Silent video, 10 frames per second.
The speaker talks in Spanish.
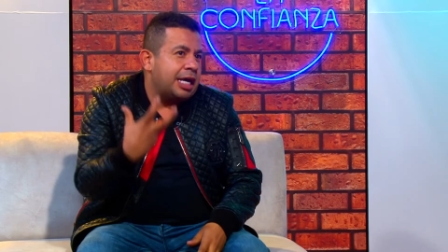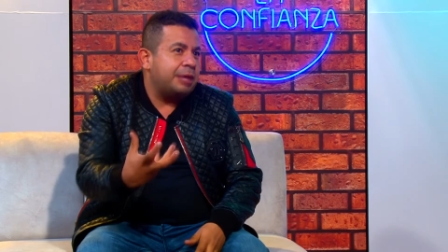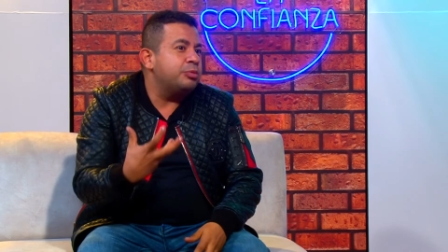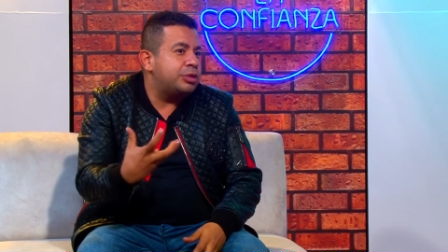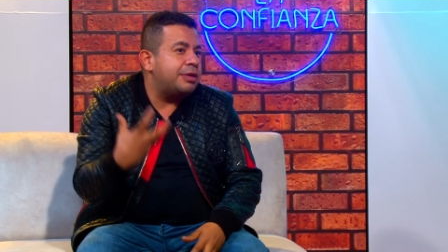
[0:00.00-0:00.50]

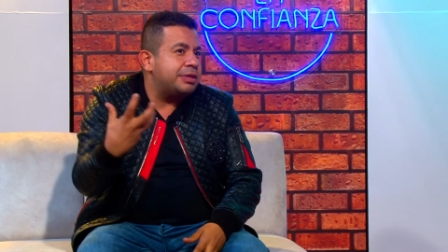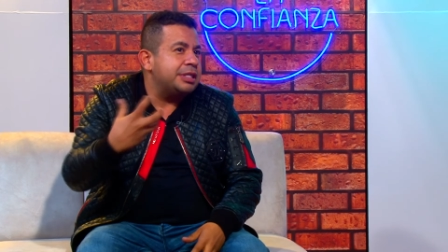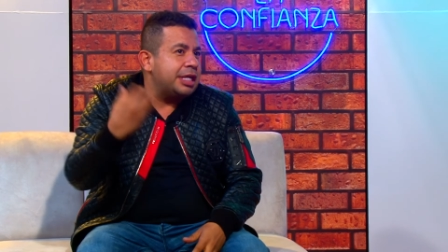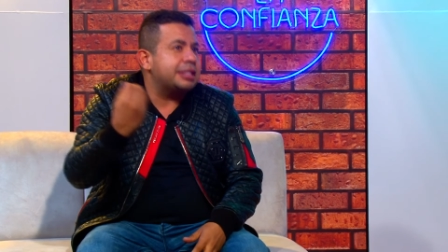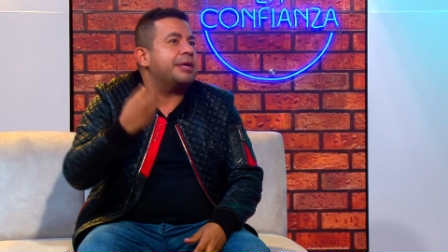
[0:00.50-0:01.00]
hay muchas
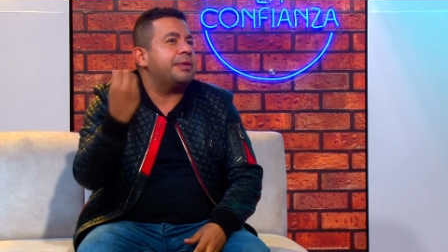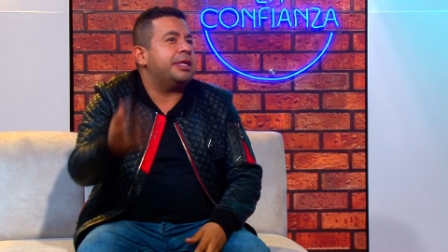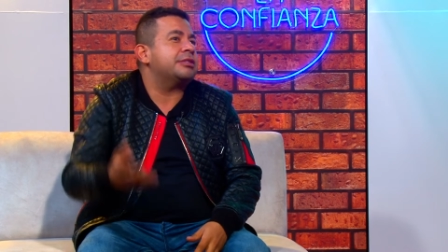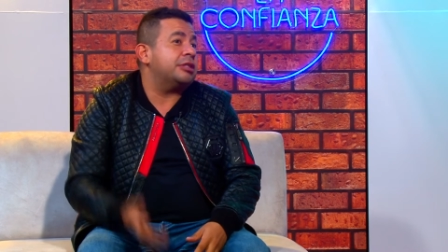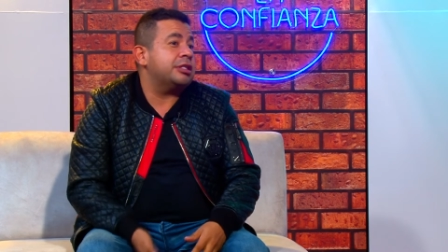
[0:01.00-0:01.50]
facilidades que ven
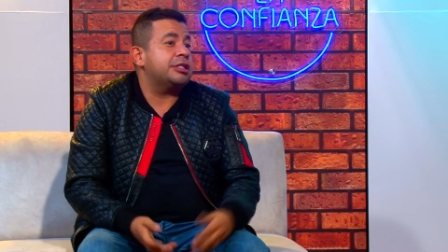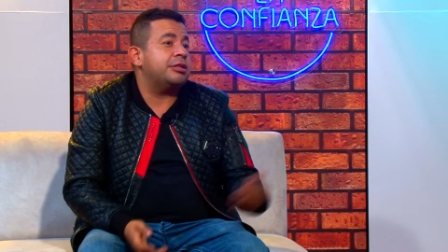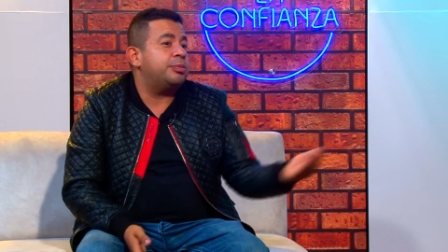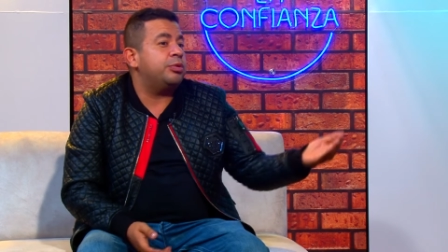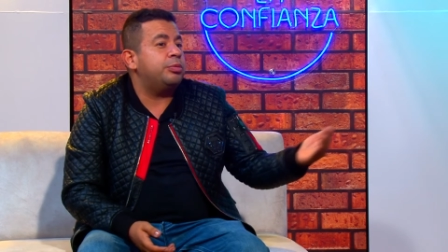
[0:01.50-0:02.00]
las, en ese
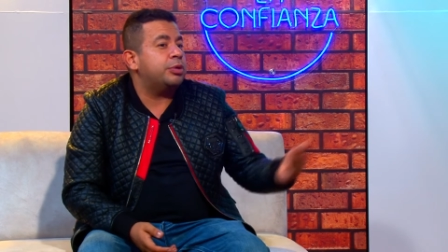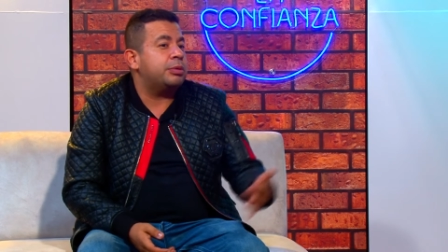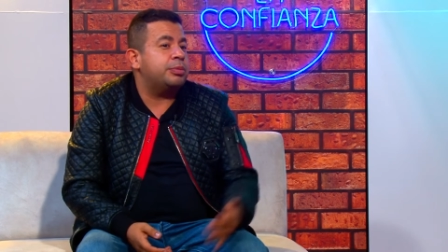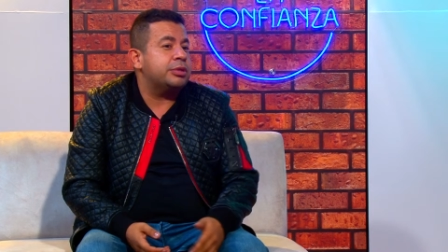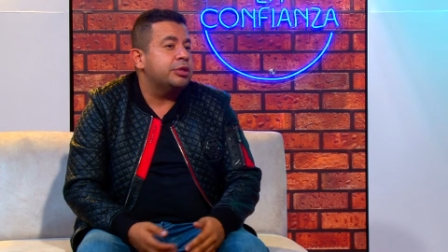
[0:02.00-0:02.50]
tiempo no,
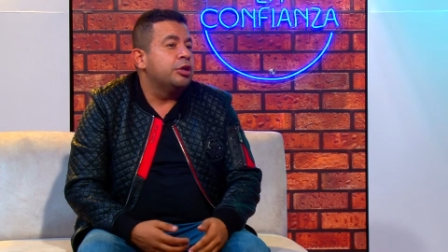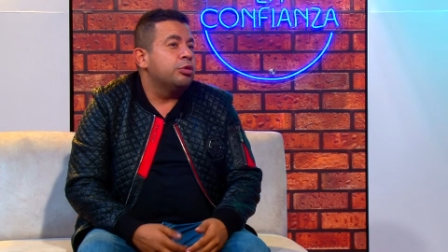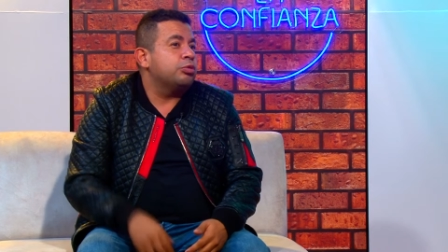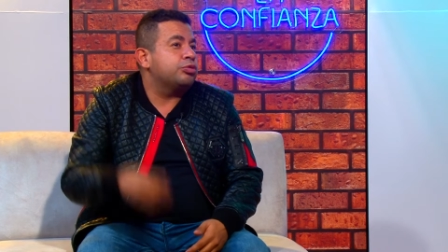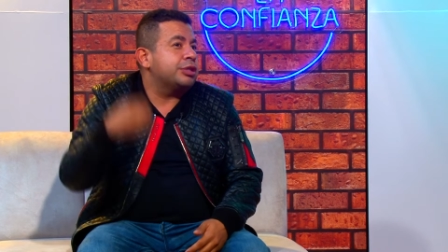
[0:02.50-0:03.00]
porque pues
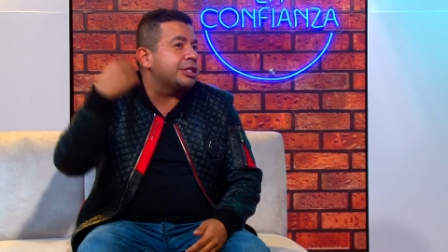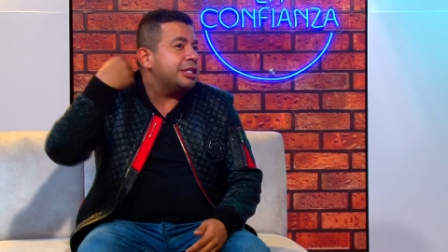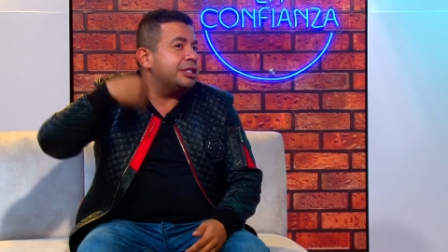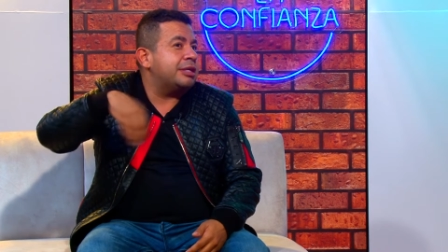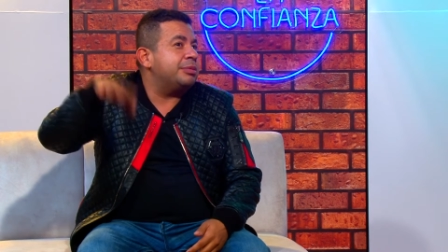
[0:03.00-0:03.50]
usted
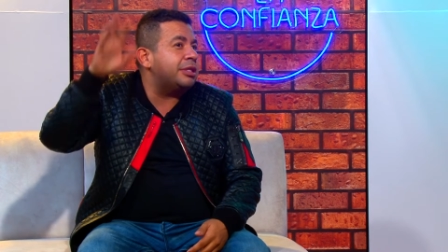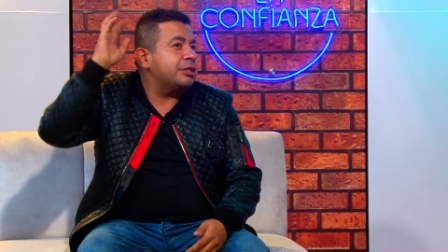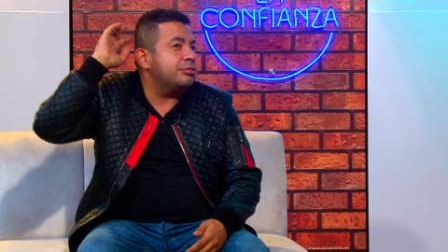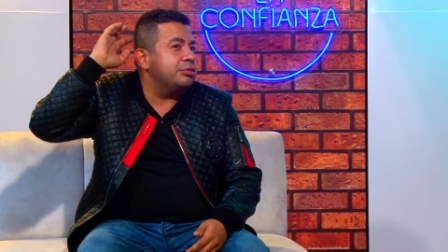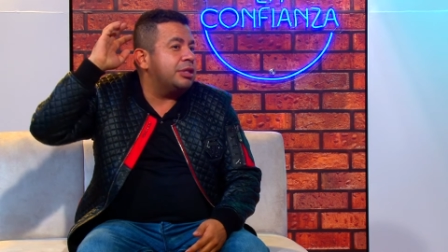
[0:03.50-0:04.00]
casi también
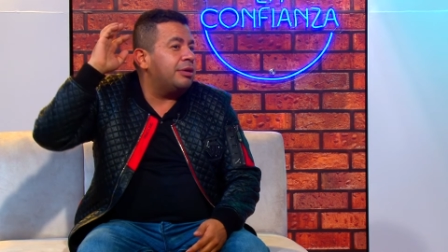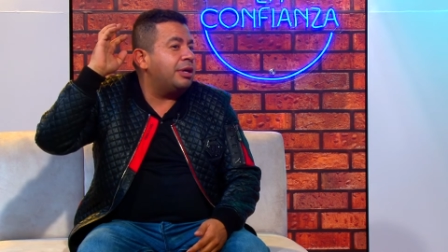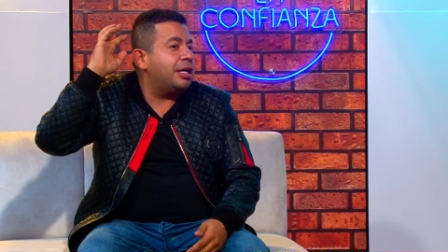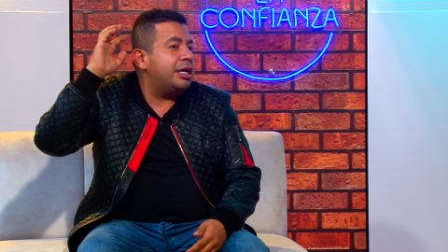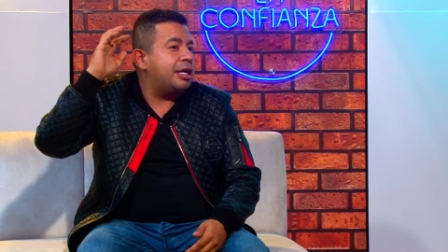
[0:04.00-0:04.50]

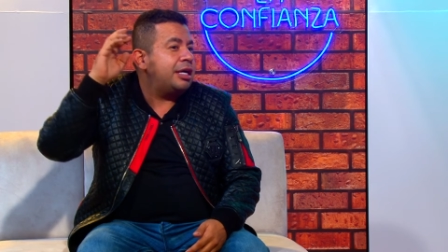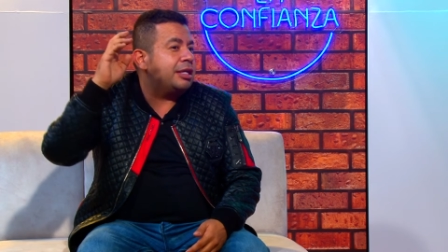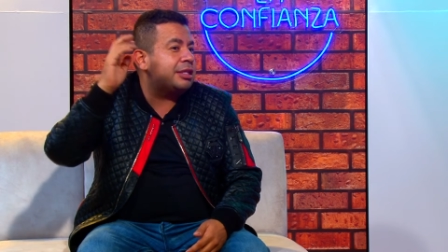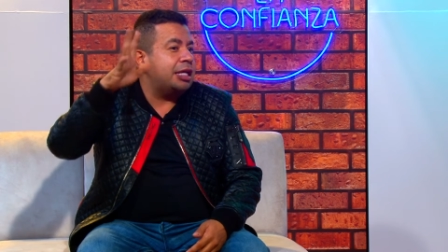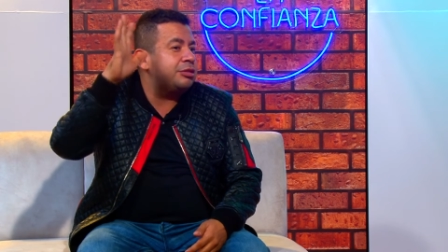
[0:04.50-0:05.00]

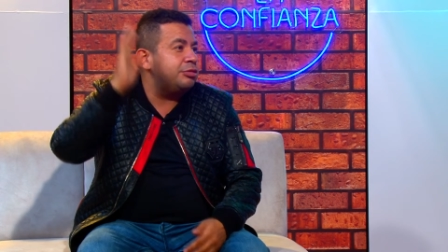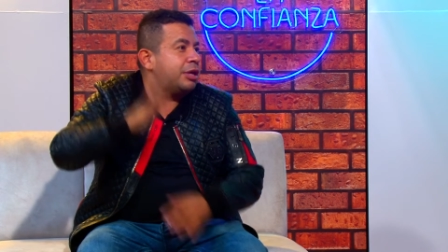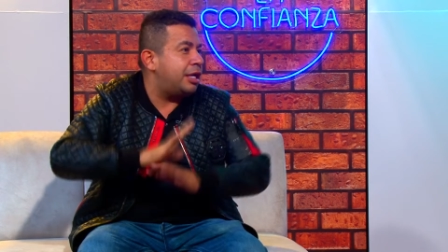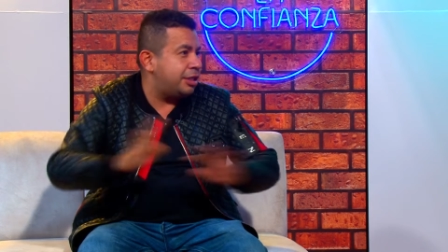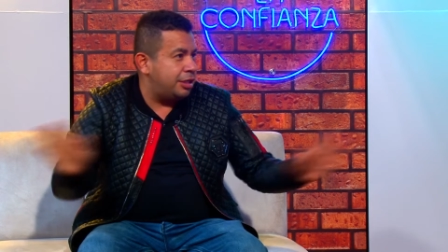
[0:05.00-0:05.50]
escuchaba tal
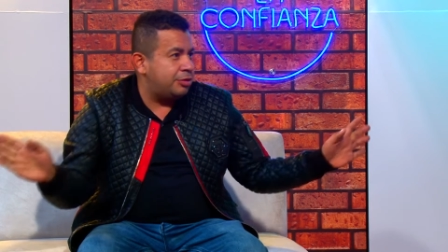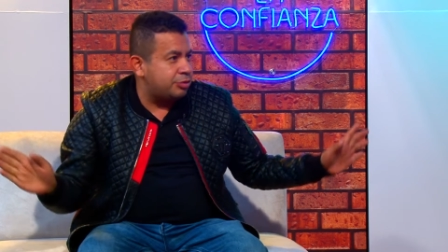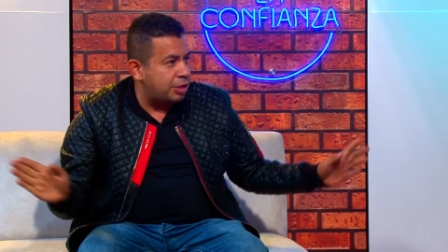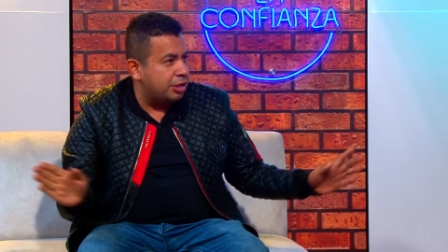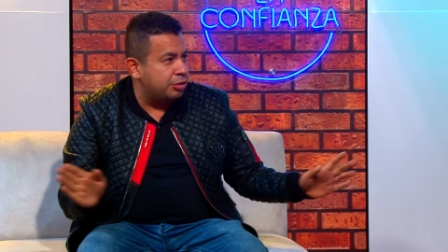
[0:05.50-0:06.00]
ciudad y
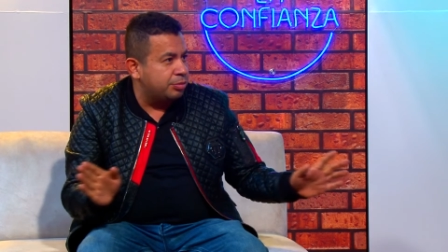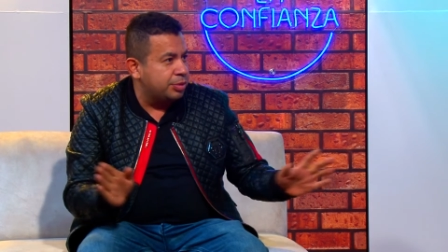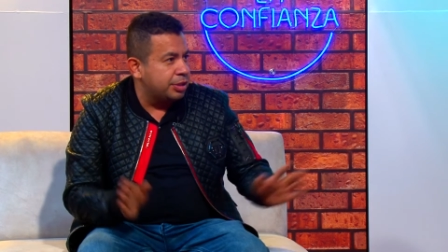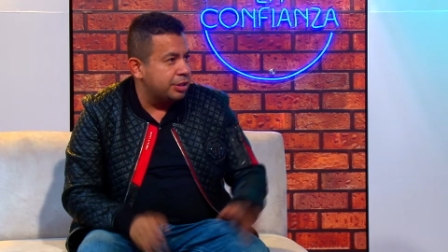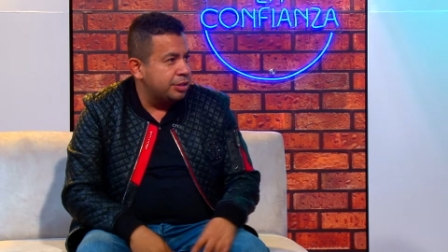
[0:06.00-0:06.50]
eso era el nombre.
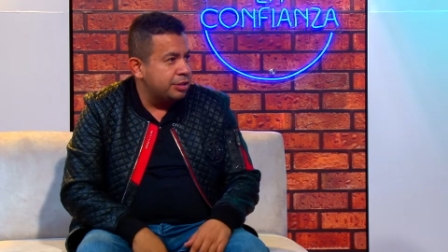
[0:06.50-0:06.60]
Claro, y no